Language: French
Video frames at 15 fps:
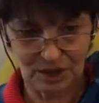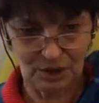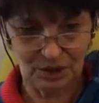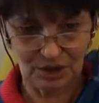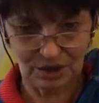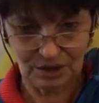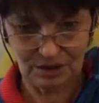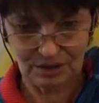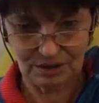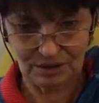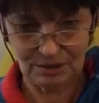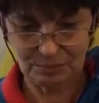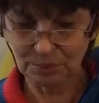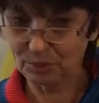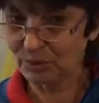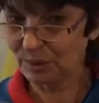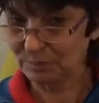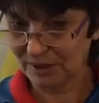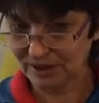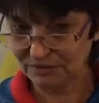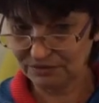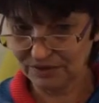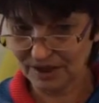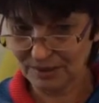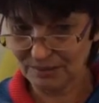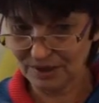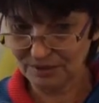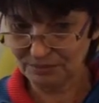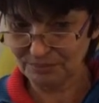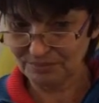Alors, pourquoi pas les
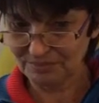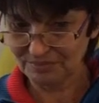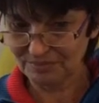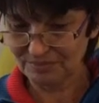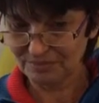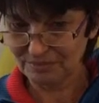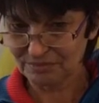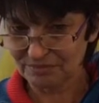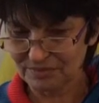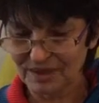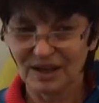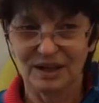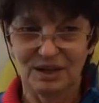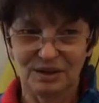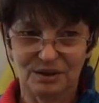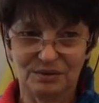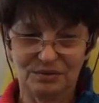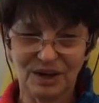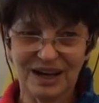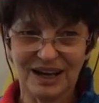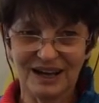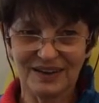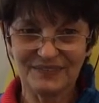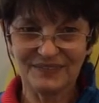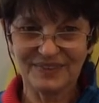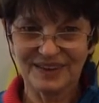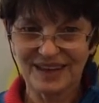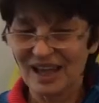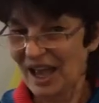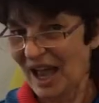femmes Voilà,
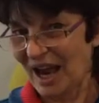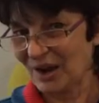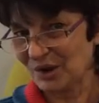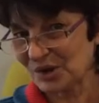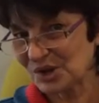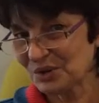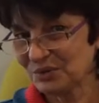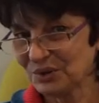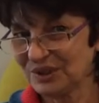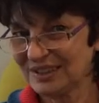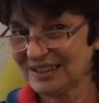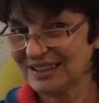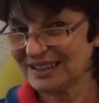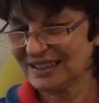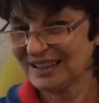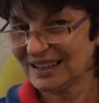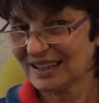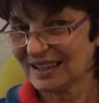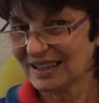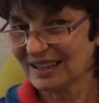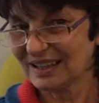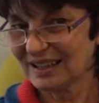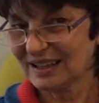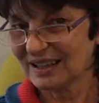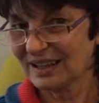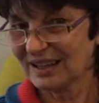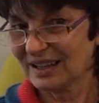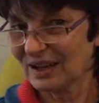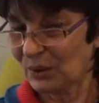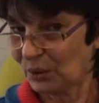alors je vous dis
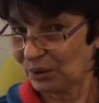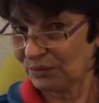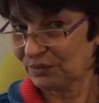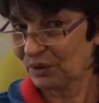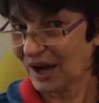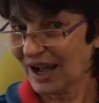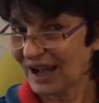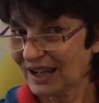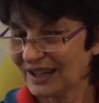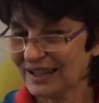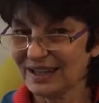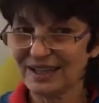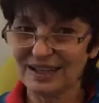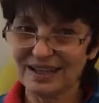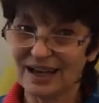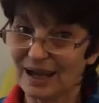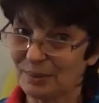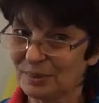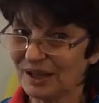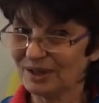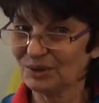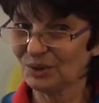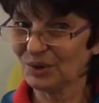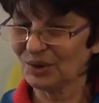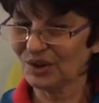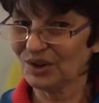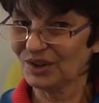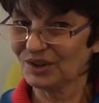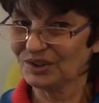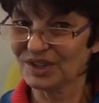au revoir et à bientôt
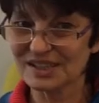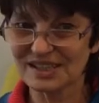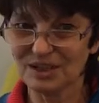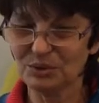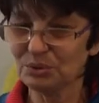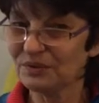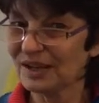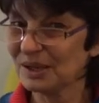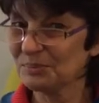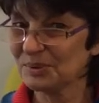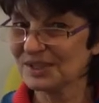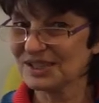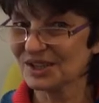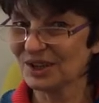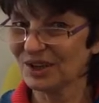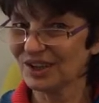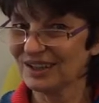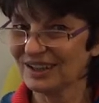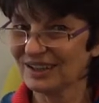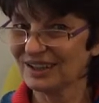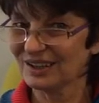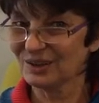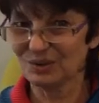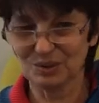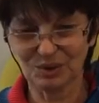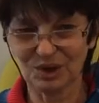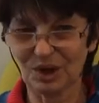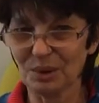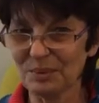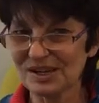dans un nouvel épisode
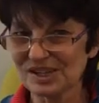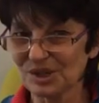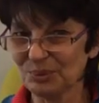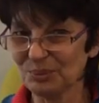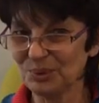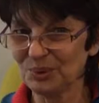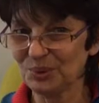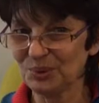du Grand Méchant